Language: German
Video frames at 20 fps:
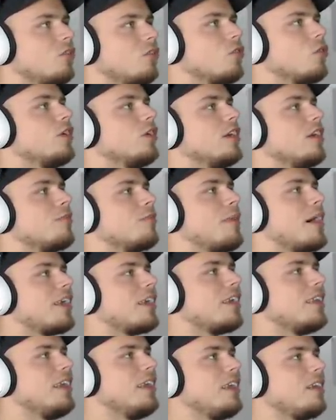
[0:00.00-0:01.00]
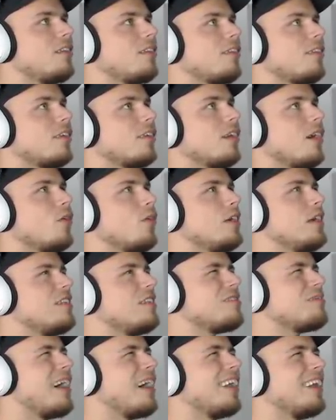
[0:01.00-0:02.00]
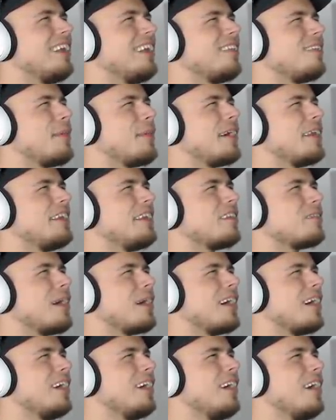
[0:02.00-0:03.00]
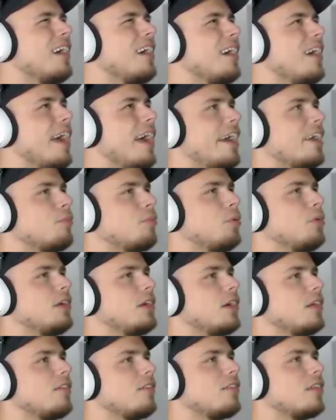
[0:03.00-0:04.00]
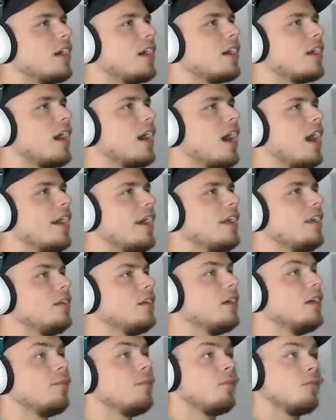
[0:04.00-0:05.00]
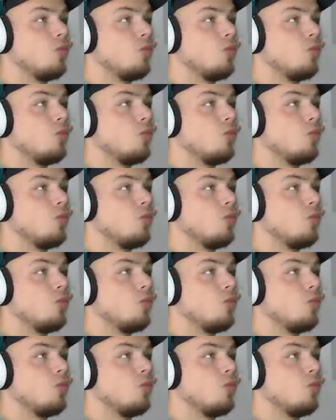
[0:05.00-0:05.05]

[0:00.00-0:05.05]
So, jetzt mache ich nichts, genau, nichts machen, nichts machen, nichts machen. Explodieren, zack, rein.